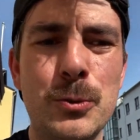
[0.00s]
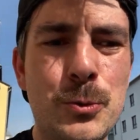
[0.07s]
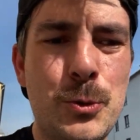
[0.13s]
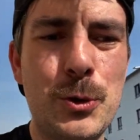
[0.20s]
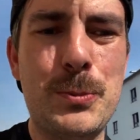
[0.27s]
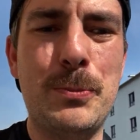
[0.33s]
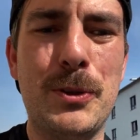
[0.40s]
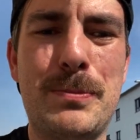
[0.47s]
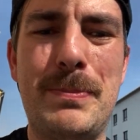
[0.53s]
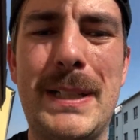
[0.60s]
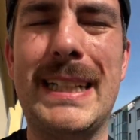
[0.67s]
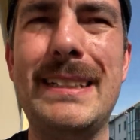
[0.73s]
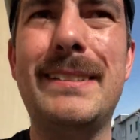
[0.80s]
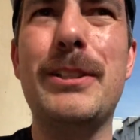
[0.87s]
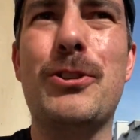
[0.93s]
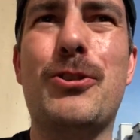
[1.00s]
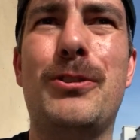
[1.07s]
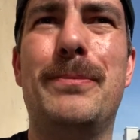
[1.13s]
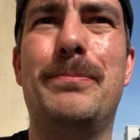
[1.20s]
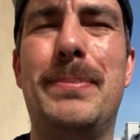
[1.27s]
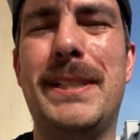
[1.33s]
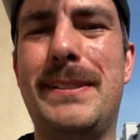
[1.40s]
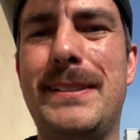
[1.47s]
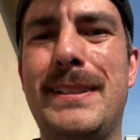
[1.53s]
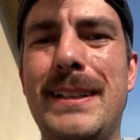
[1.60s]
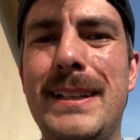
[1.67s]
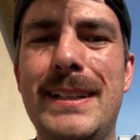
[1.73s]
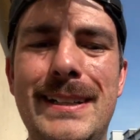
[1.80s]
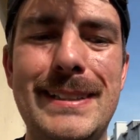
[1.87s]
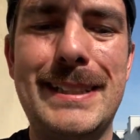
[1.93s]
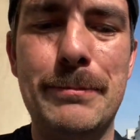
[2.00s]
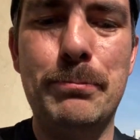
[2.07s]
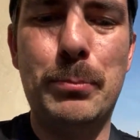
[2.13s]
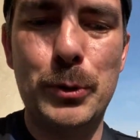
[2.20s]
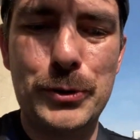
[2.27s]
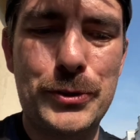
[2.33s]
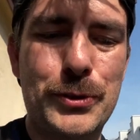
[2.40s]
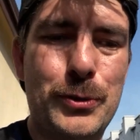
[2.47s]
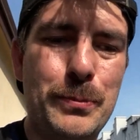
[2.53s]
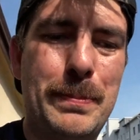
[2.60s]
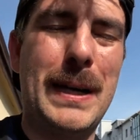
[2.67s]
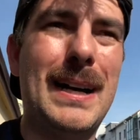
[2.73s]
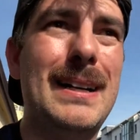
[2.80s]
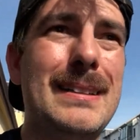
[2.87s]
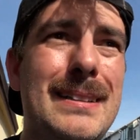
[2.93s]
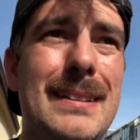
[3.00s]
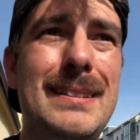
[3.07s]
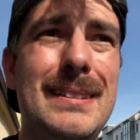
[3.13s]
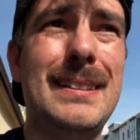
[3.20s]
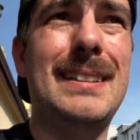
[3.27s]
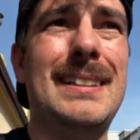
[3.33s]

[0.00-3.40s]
Duisburg beginnt da schon ein bisschen den Bus zu parken.